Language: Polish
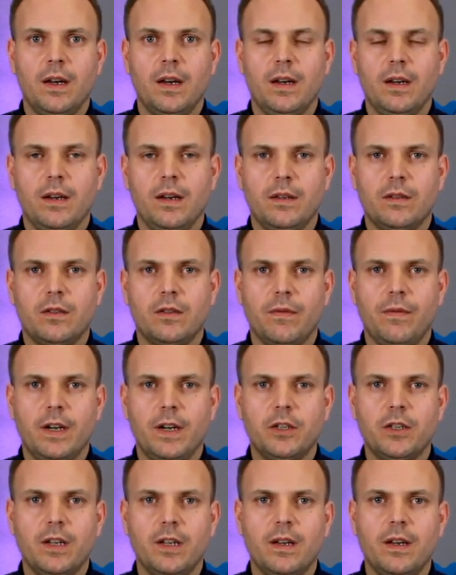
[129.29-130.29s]
E, co
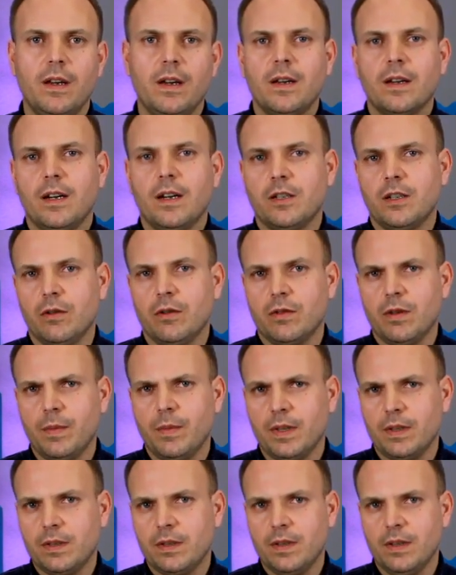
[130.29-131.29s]
ważne, każda
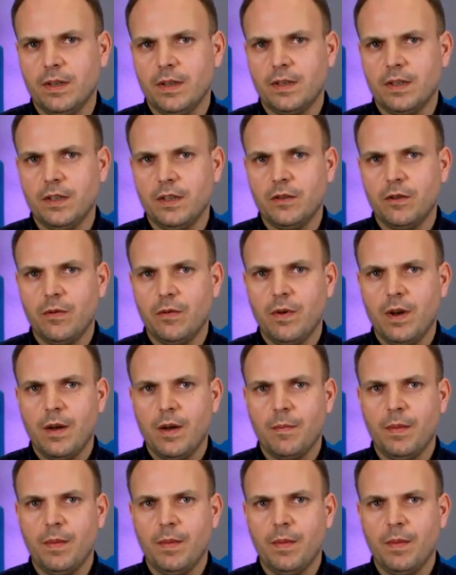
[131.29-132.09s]
osoba z synestezją